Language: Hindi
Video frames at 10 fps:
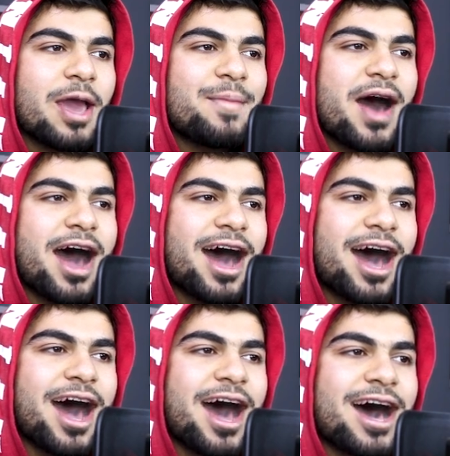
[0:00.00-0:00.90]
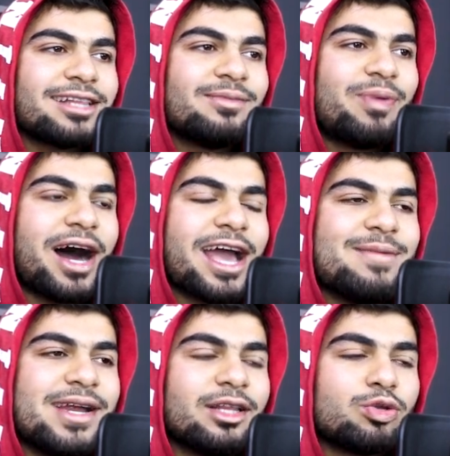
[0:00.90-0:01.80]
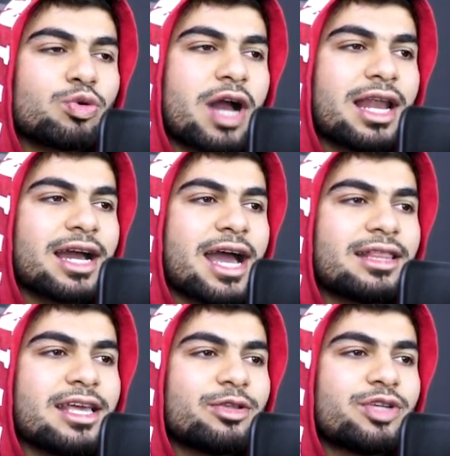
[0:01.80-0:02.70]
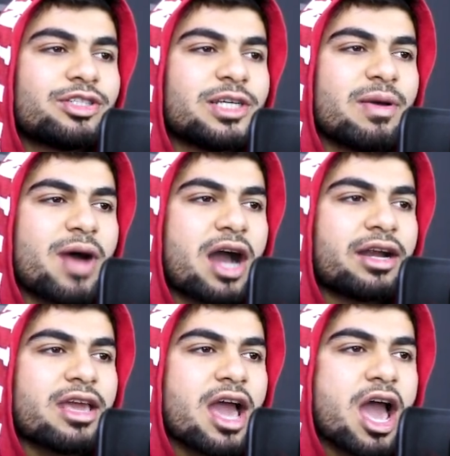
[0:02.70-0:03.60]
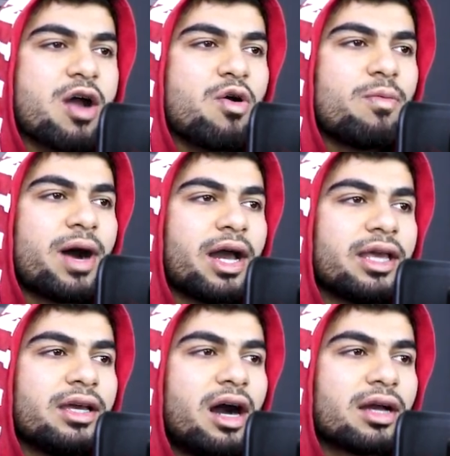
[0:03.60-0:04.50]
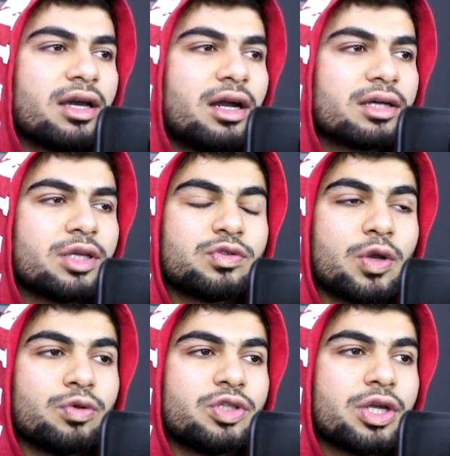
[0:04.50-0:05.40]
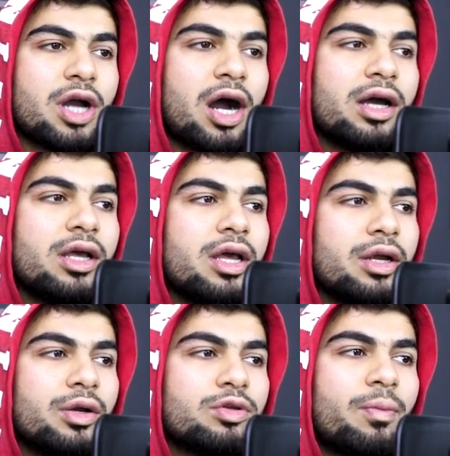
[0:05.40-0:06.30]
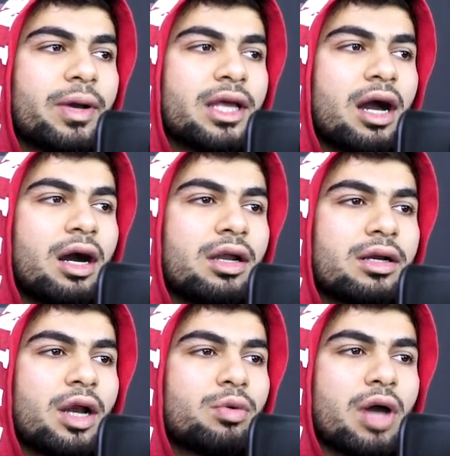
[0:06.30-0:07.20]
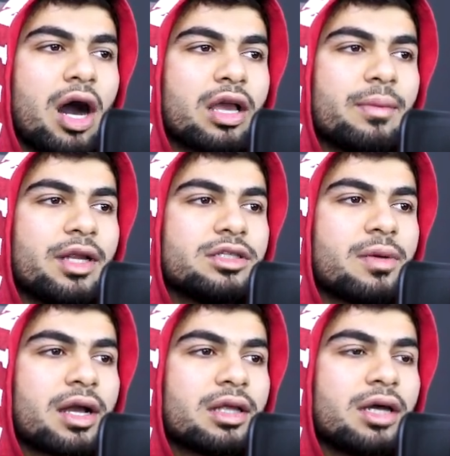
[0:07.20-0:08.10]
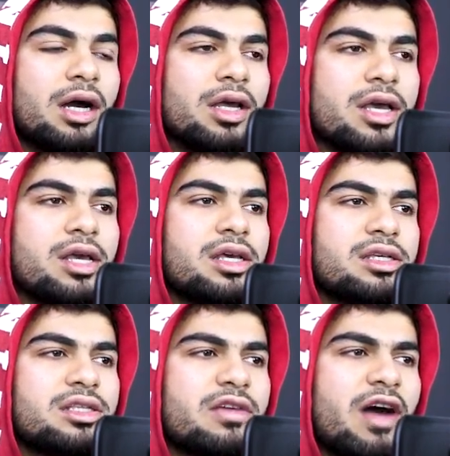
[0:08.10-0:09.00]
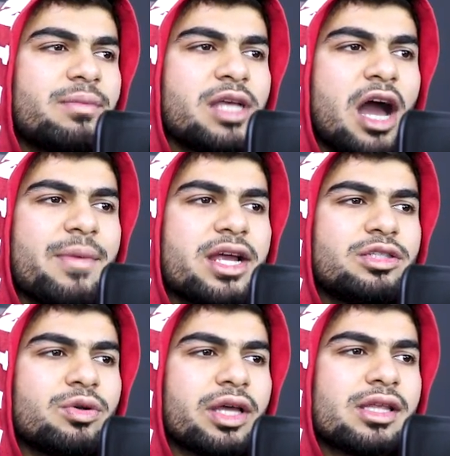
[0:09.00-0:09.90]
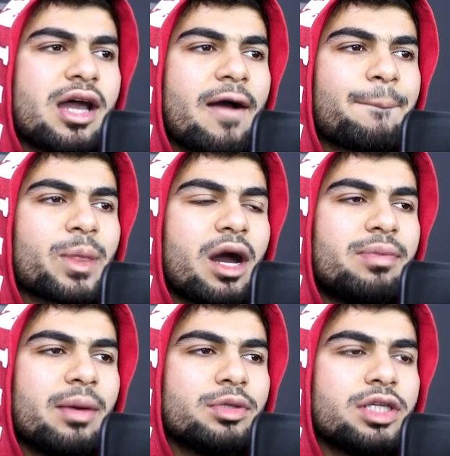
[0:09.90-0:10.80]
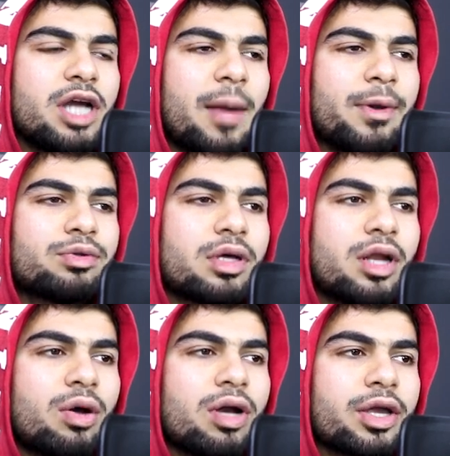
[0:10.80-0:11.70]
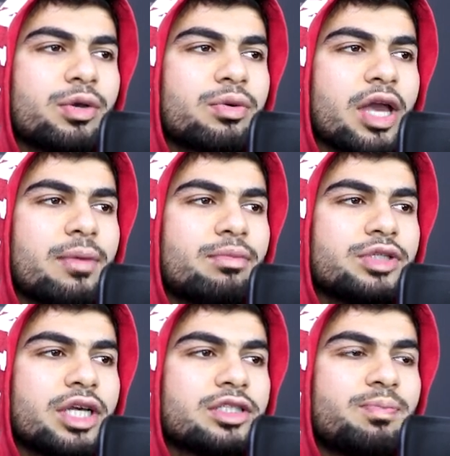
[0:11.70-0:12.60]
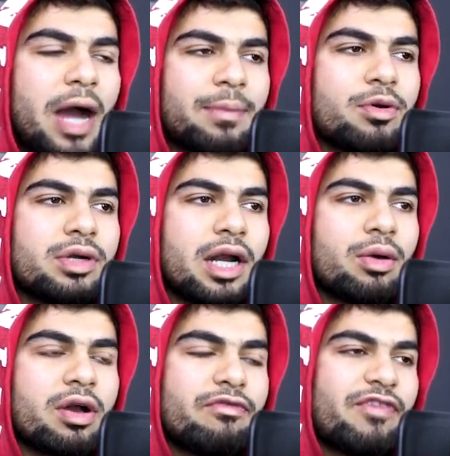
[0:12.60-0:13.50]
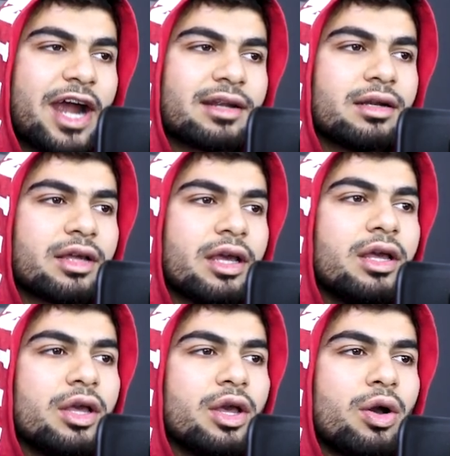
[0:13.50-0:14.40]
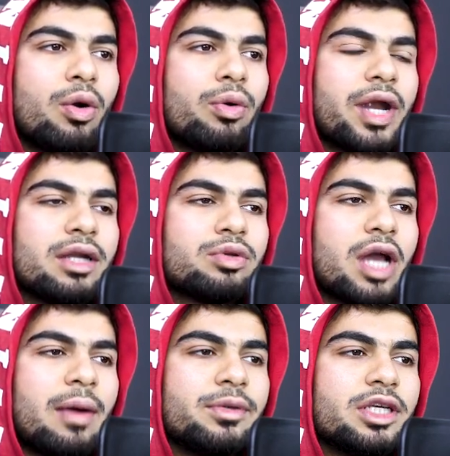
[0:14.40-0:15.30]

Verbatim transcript: बात भाई मैंने तो तुक्का लगाया था ये तो सच्ची में भाग रही है ओ भाई आगे हलक था उसने कुछ नहीं कहा नहीं तो भैया हलक उठा गया मैं नीचे फेंकना था इस दफ़ा हम यहाँ पे गिर चुके थे ना अब ना मुझे यहाँ पे उतरना होगा क्योंकि मुझे इस पाइप को गिराना होगा फाइट करके ओ तो यार मुझे